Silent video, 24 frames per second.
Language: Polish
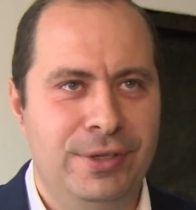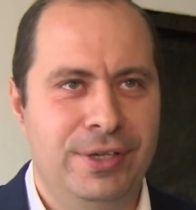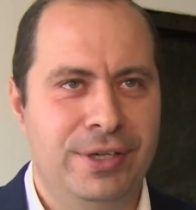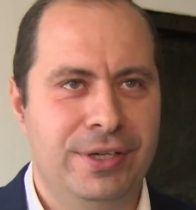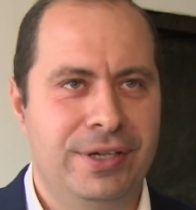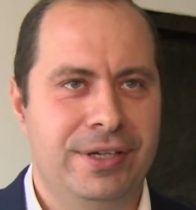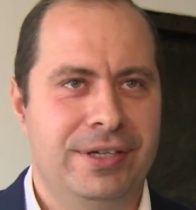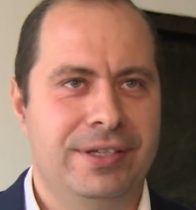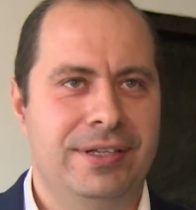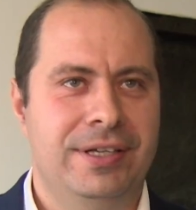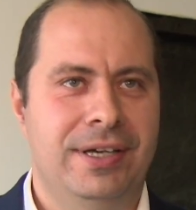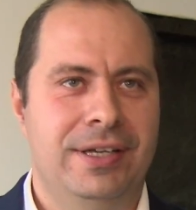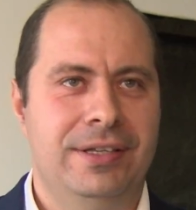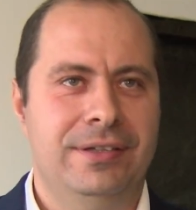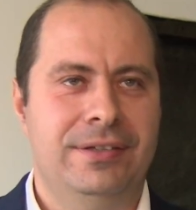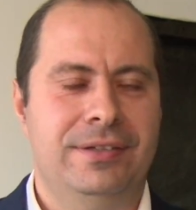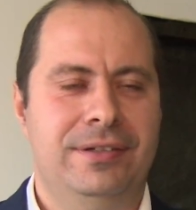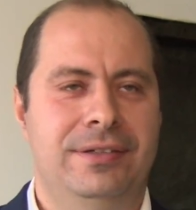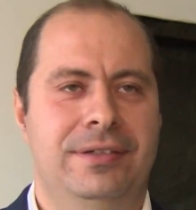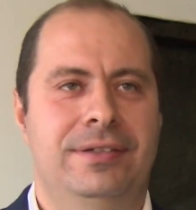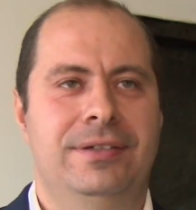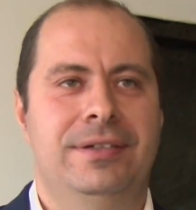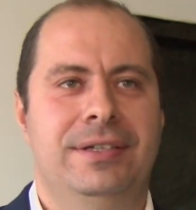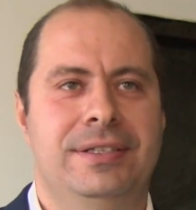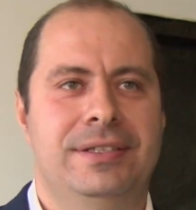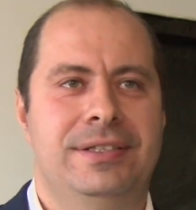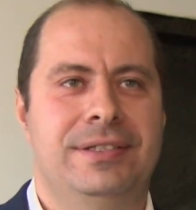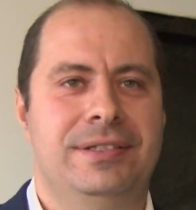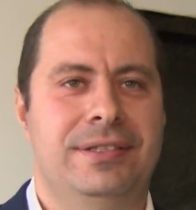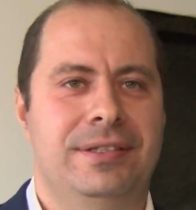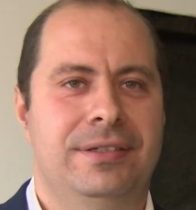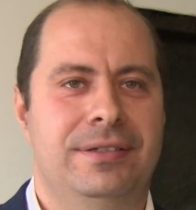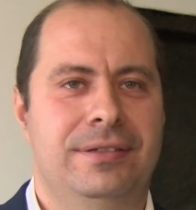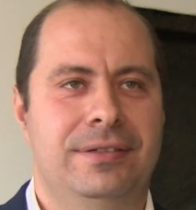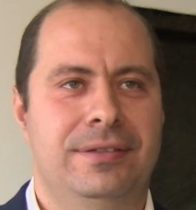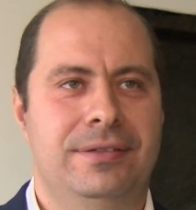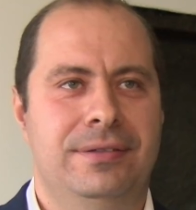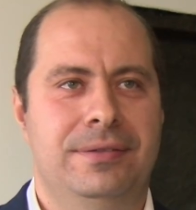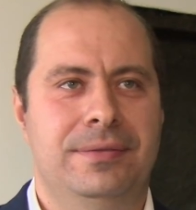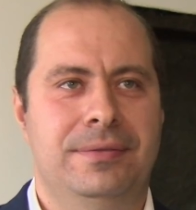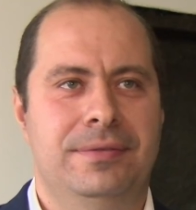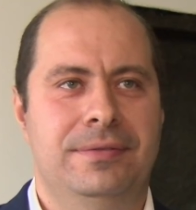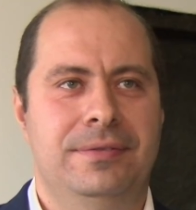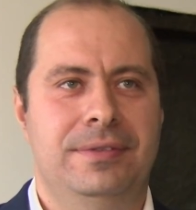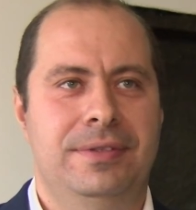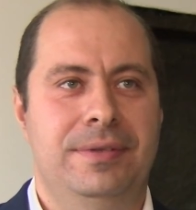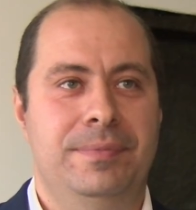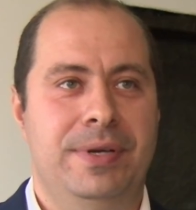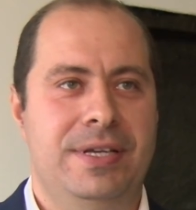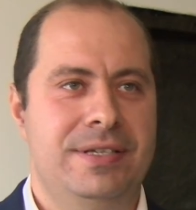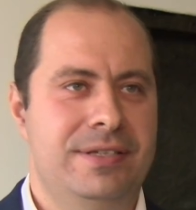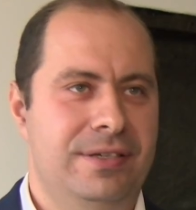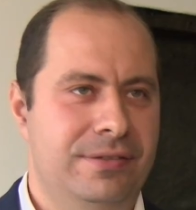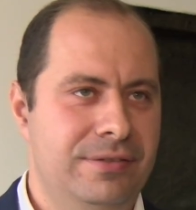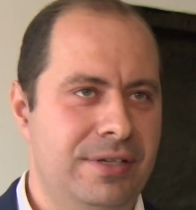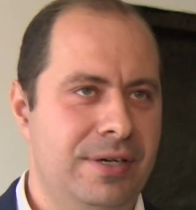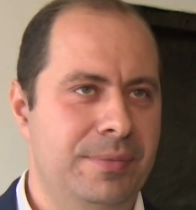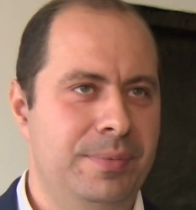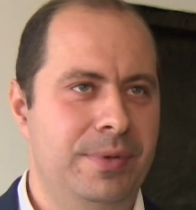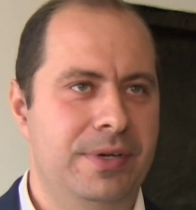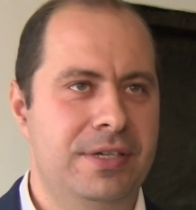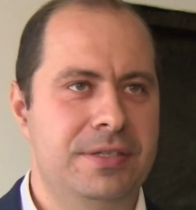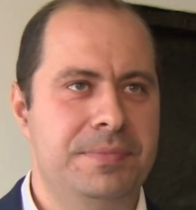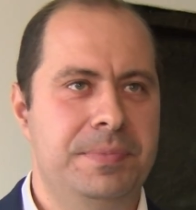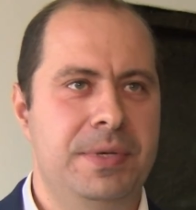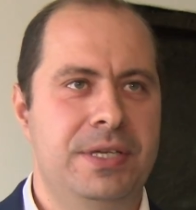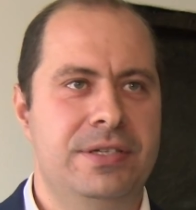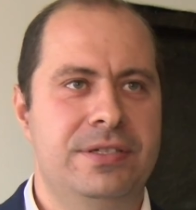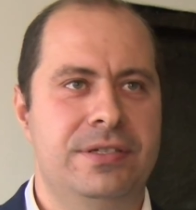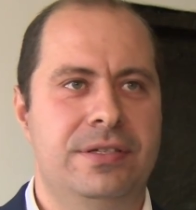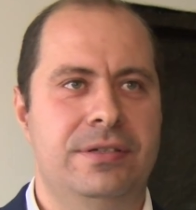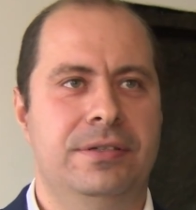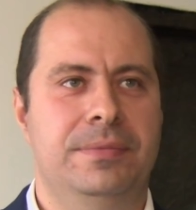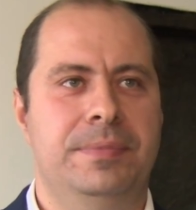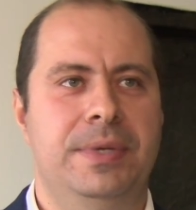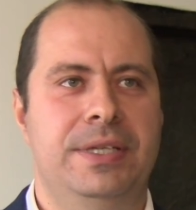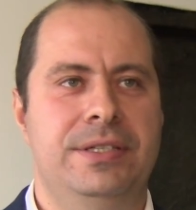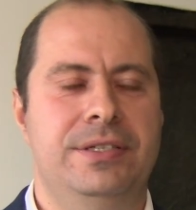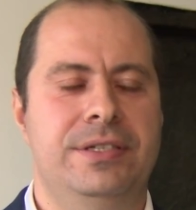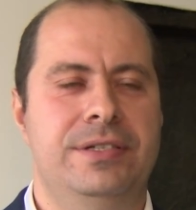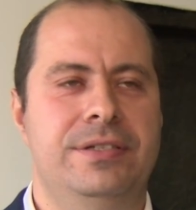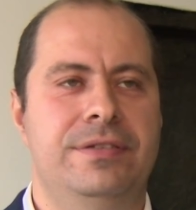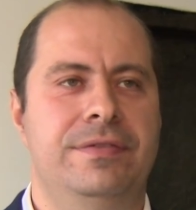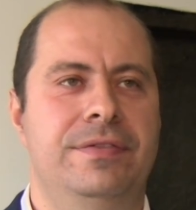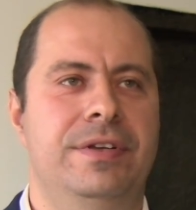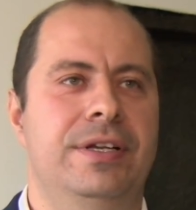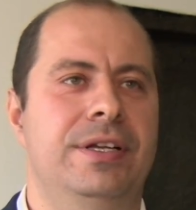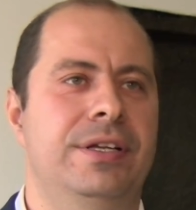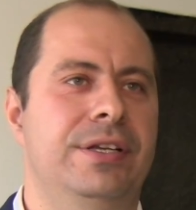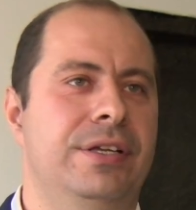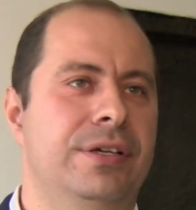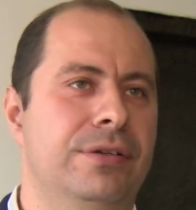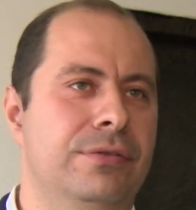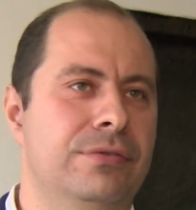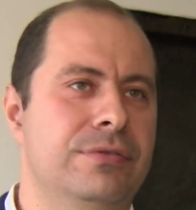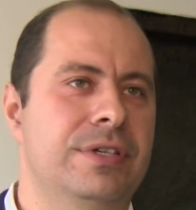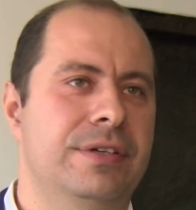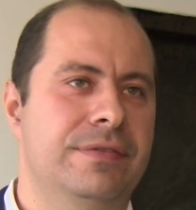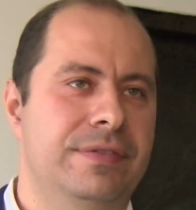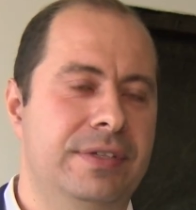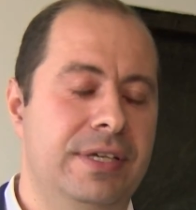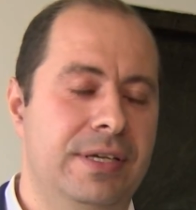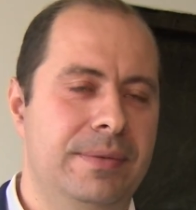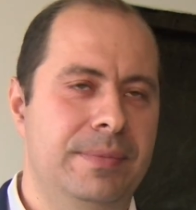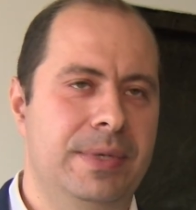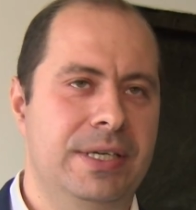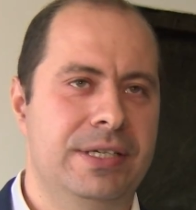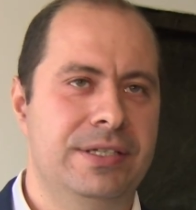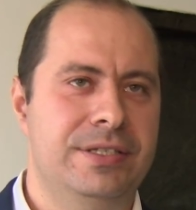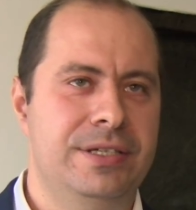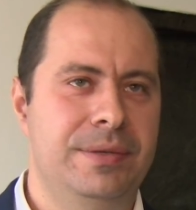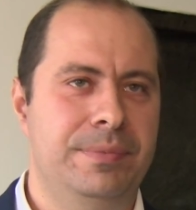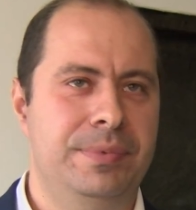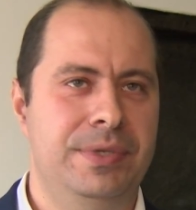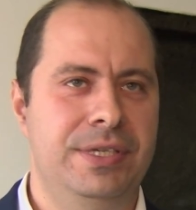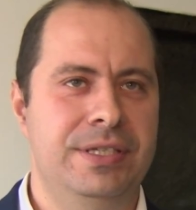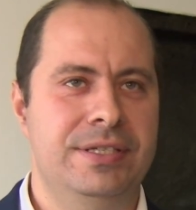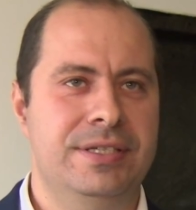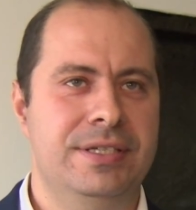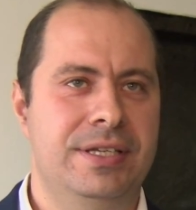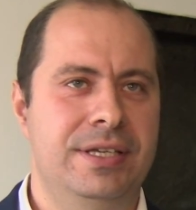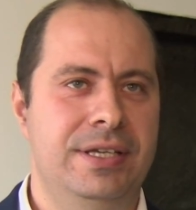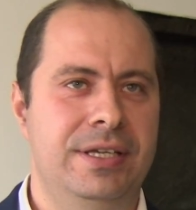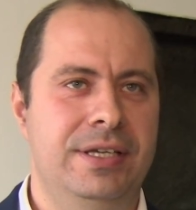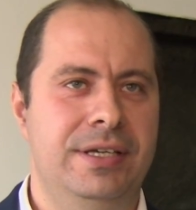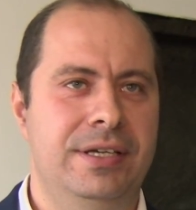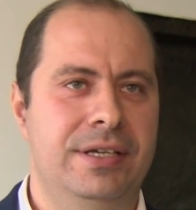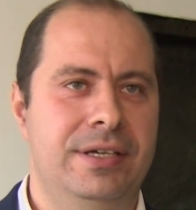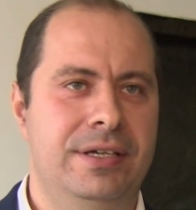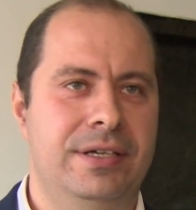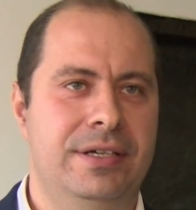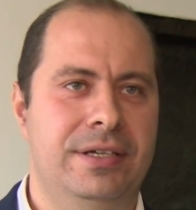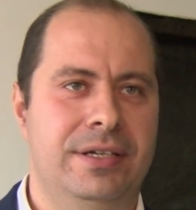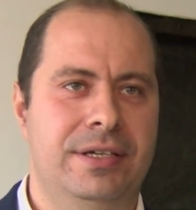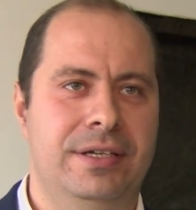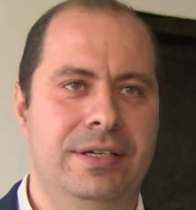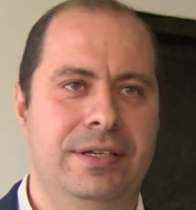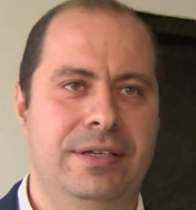Liryktando jest to impreza, która po raz pierwszy odbędzie się w Jeleniej Górze w Termach Cieplickich.